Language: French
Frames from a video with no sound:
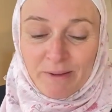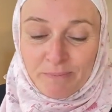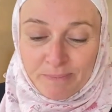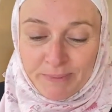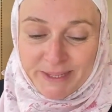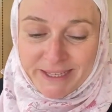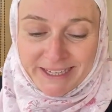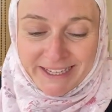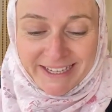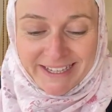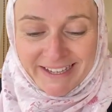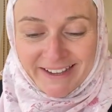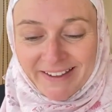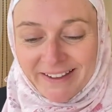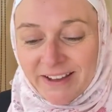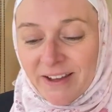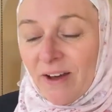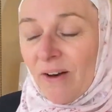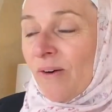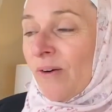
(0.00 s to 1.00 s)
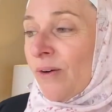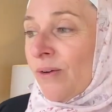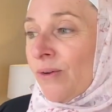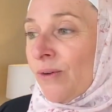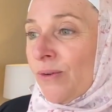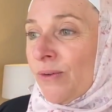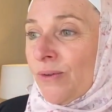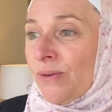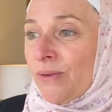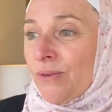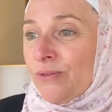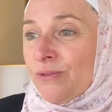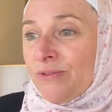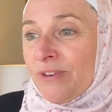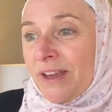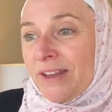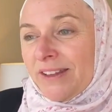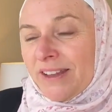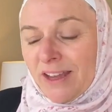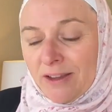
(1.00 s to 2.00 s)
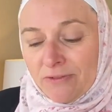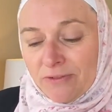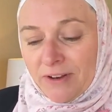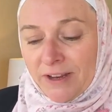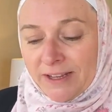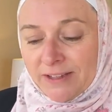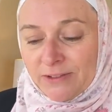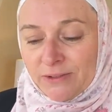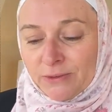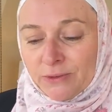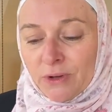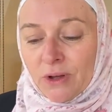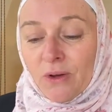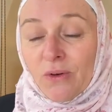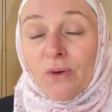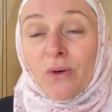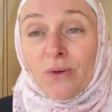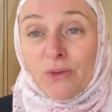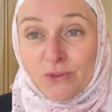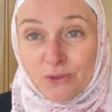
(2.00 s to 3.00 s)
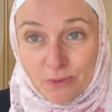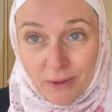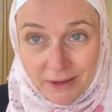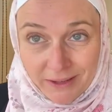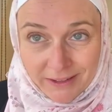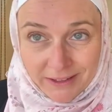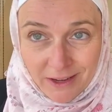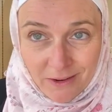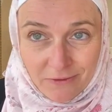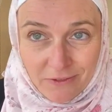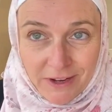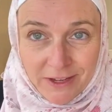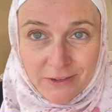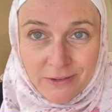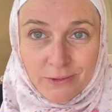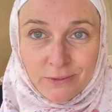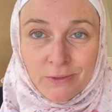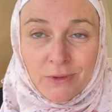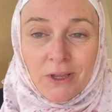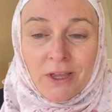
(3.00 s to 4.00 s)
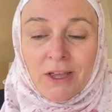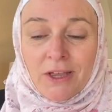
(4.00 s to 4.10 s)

pique quand on, fait une réflexion, quand on reçoit une réflexion